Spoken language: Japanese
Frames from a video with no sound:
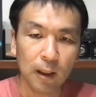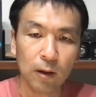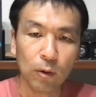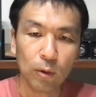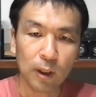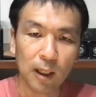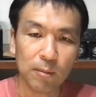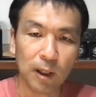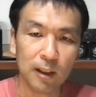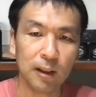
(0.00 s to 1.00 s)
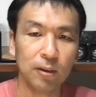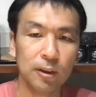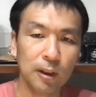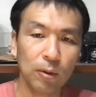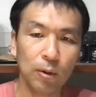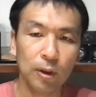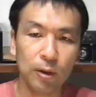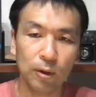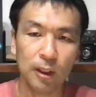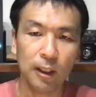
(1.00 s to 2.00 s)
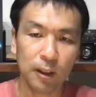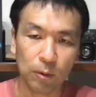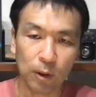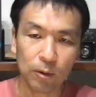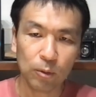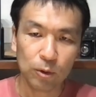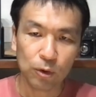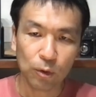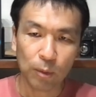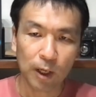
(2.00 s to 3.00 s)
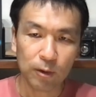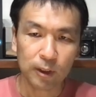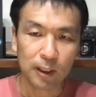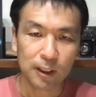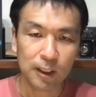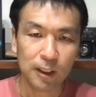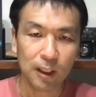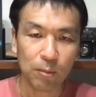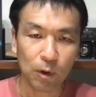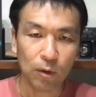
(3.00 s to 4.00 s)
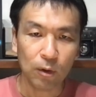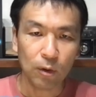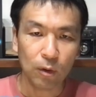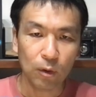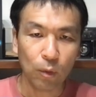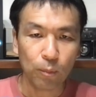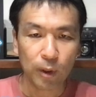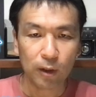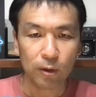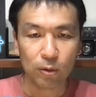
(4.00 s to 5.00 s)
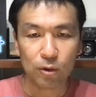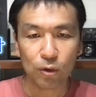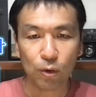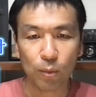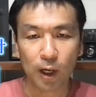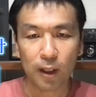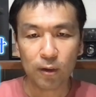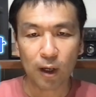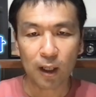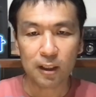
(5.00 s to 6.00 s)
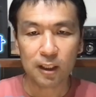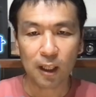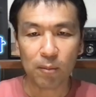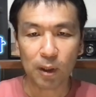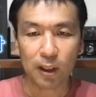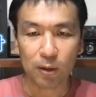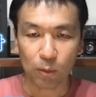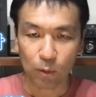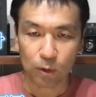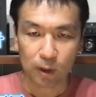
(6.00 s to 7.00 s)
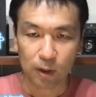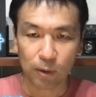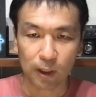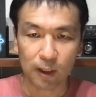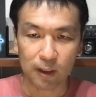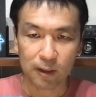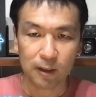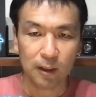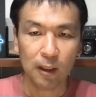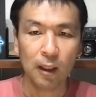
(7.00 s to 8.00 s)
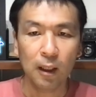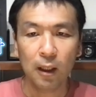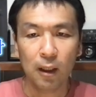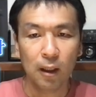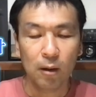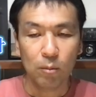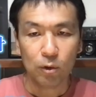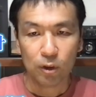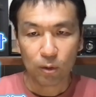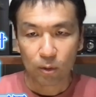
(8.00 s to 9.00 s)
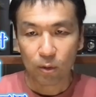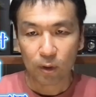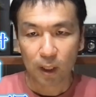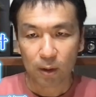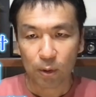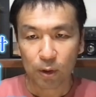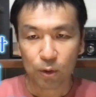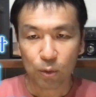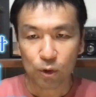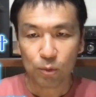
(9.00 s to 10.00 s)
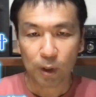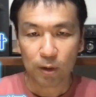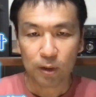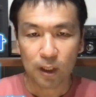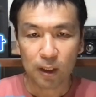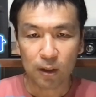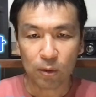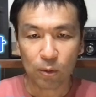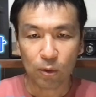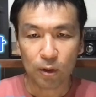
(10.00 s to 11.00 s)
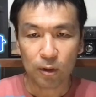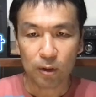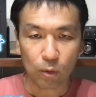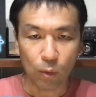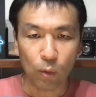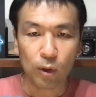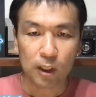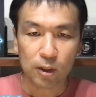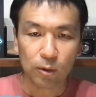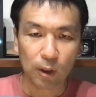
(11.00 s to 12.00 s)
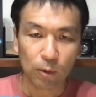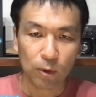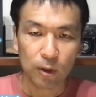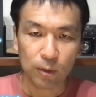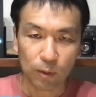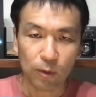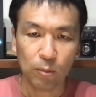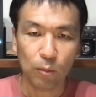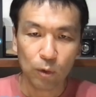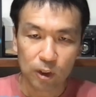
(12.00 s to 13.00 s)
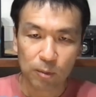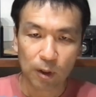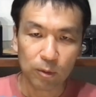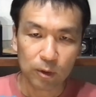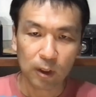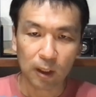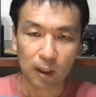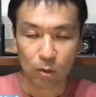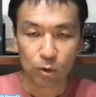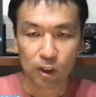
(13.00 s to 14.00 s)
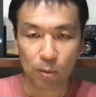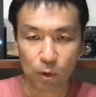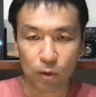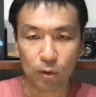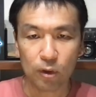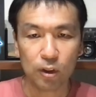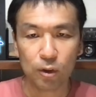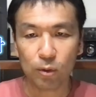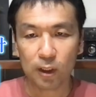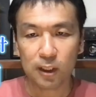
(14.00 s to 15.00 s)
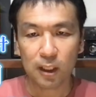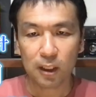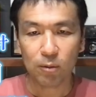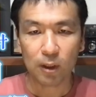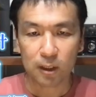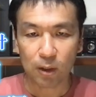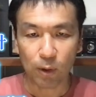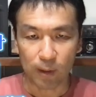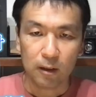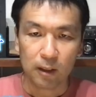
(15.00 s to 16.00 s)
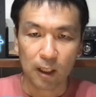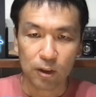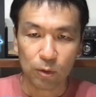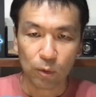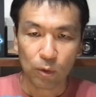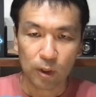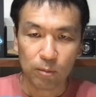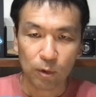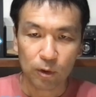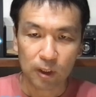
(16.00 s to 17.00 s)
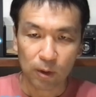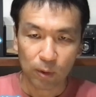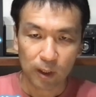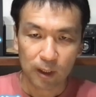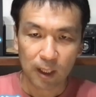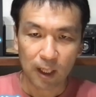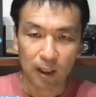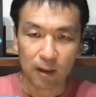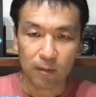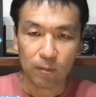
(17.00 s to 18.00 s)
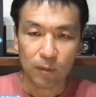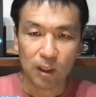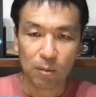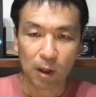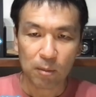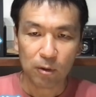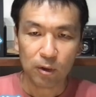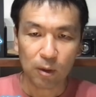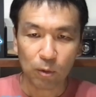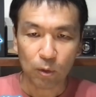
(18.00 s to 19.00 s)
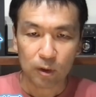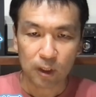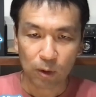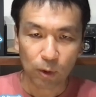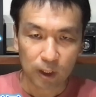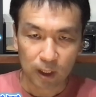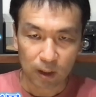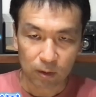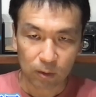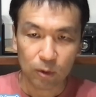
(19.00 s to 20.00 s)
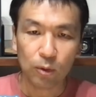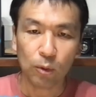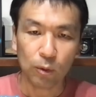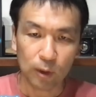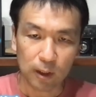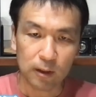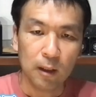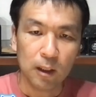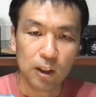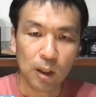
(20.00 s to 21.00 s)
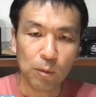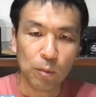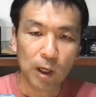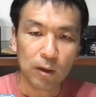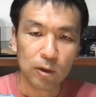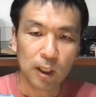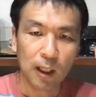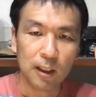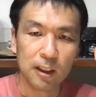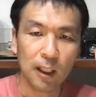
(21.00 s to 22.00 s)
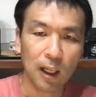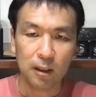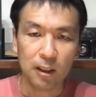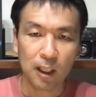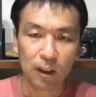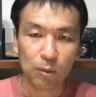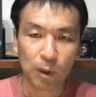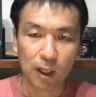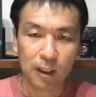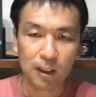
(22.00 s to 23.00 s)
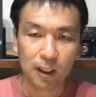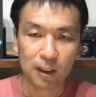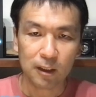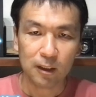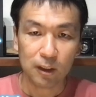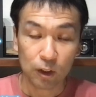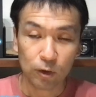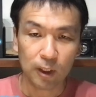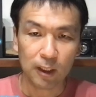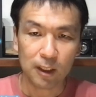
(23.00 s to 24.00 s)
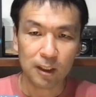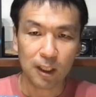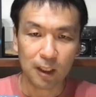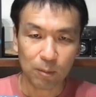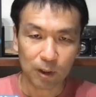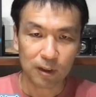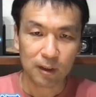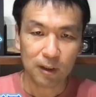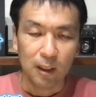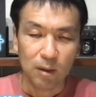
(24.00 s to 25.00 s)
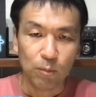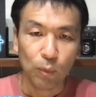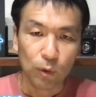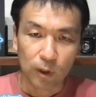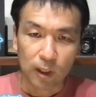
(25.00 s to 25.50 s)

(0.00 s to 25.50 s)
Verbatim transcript: 今回売却したコインの利益555万円を差し引いても645万円の赤字がまだ残ってるわけですもちろん今回550万円の利益のコインと同じようなコインをもう1枚売ったとしても必要な税金は0円最初のコインも0円で2枚目売っても0円になるということですでしかも毎年赤字が200万円近し蓄積していきます一方